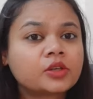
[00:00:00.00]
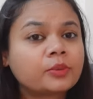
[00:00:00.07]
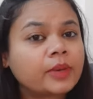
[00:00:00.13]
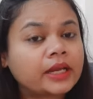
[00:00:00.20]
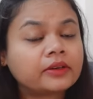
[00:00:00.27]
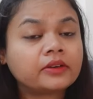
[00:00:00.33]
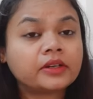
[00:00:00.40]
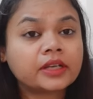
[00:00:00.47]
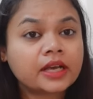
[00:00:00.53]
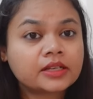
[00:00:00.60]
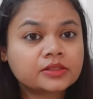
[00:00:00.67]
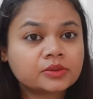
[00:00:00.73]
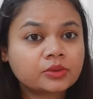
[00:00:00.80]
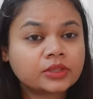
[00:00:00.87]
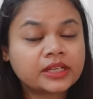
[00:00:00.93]
और
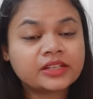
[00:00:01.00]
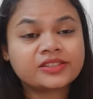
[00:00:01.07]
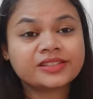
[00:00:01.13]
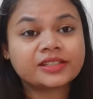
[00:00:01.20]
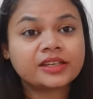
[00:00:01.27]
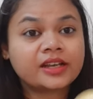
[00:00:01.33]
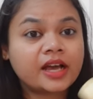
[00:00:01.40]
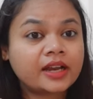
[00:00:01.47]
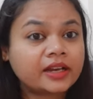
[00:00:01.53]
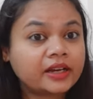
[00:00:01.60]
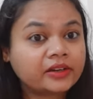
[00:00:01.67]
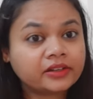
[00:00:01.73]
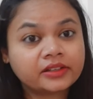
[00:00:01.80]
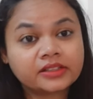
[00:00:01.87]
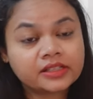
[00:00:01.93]
बैक्टीरियाज होते हैं जिसके
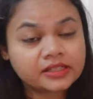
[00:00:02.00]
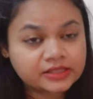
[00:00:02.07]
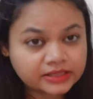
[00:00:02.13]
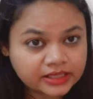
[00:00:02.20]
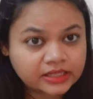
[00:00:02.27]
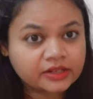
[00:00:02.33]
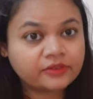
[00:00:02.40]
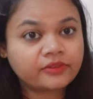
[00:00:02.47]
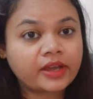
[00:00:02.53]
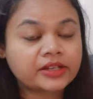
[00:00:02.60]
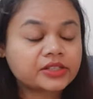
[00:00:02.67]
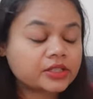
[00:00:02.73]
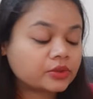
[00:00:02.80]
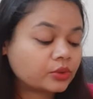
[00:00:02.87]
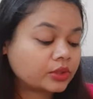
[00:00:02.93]
कारण स्किन
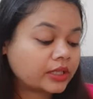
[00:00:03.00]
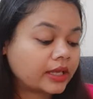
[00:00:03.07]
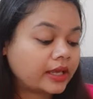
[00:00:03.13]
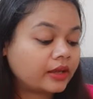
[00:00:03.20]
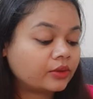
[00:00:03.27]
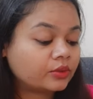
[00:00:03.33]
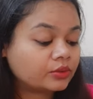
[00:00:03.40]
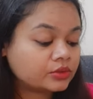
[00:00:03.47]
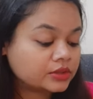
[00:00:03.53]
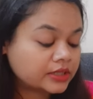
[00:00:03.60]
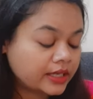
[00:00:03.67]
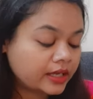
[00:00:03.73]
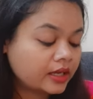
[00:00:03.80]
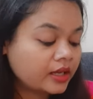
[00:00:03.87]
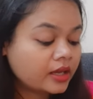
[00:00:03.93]
इन्फेक्शन होते हैं
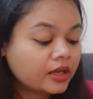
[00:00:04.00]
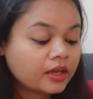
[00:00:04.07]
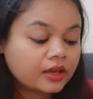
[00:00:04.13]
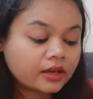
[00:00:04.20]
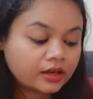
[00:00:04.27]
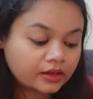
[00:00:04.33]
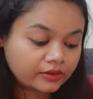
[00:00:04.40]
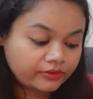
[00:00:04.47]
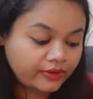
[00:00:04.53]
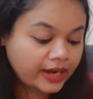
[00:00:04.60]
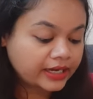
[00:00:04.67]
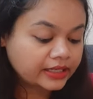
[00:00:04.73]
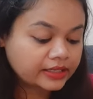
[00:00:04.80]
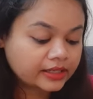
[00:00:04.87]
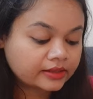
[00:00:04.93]
उनसे
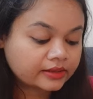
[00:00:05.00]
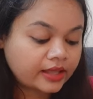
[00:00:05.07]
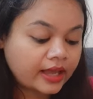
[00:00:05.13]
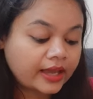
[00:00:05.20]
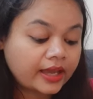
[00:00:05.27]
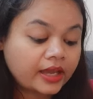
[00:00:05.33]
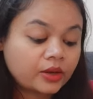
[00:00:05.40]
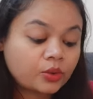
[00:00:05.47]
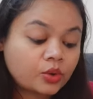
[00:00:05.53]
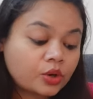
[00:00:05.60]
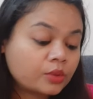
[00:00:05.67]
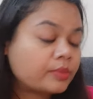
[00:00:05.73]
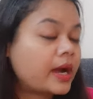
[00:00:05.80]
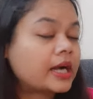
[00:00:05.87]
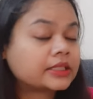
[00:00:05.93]
फाइट करता है
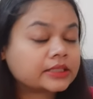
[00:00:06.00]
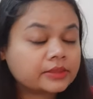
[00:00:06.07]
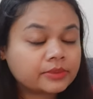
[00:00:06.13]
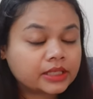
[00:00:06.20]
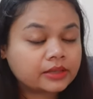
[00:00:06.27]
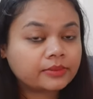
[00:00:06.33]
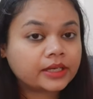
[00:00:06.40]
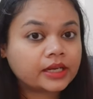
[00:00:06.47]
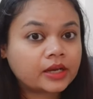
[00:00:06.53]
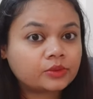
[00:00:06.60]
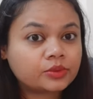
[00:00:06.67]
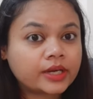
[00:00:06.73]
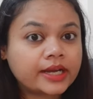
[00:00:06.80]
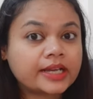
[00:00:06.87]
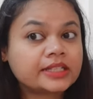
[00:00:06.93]
ओ बाग से मिलकर बना
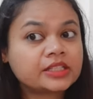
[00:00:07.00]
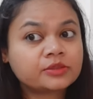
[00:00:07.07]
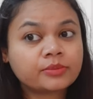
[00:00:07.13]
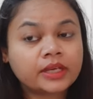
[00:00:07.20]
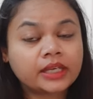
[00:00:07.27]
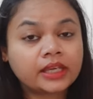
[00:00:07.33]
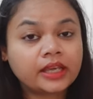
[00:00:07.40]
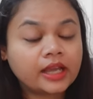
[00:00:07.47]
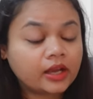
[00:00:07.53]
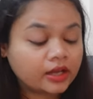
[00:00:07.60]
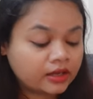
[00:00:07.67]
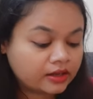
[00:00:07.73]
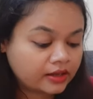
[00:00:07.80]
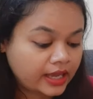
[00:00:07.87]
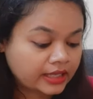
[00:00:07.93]
हुआ है जिसमें कि
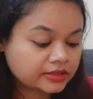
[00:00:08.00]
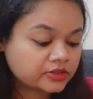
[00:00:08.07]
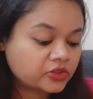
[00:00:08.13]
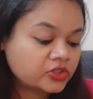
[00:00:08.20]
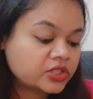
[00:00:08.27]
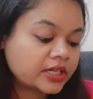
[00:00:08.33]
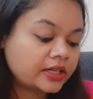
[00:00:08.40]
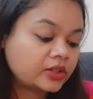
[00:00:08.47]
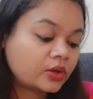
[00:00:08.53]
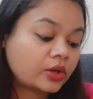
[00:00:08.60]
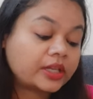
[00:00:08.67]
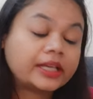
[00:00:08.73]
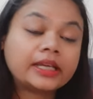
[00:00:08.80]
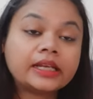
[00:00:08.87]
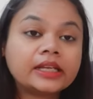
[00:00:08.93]
एस्ट्रीजेंट
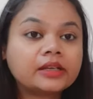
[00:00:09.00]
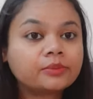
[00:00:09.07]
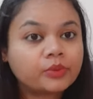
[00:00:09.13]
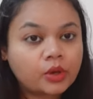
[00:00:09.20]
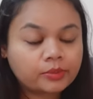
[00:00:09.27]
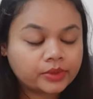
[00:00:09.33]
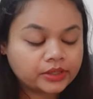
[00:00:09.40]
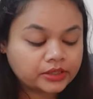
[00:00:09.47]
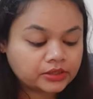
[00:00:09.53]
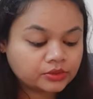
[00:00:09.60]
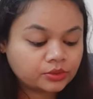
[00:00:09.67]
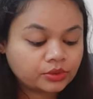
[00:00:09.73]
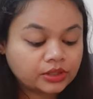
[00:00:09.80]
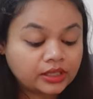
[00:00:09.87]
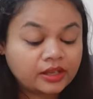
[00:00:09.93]
और हीलिंग
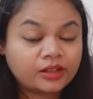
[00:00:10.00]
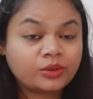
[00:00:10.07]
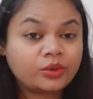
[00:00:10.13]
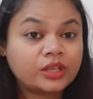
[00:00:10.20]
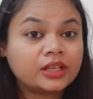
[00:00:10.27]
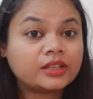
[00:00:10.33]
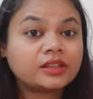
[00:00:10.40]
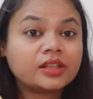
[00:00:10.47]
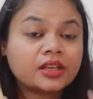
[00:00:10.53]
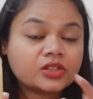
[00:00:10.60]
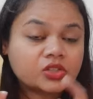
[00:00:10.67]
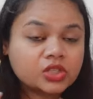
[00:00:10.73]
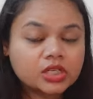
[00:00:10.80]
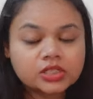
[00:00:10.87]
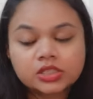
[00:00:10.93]
प्रॉपर्टीज़ होती है ये
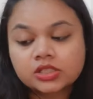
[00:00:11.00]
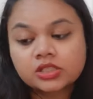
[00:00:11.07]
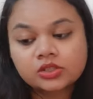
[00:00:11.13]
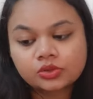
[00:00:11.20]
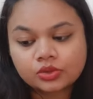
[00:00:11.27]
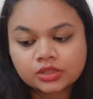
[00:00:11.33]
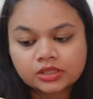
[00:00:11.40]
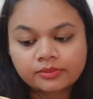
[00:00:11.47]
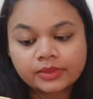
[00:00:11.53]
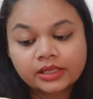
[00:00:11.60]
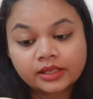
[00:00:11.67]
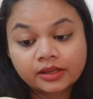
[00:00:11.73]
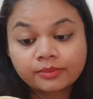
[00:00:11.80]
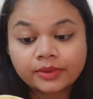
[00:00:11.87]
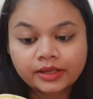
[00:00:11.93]
इतनी अच्छी अच्छी चीज़ों से
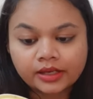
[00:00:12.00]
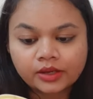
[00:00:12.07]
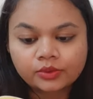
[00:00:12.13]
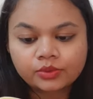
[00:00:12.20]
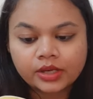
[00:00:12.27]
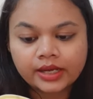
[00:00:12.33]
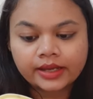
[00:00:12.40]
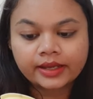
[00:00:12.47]
मिलकर बना हुआ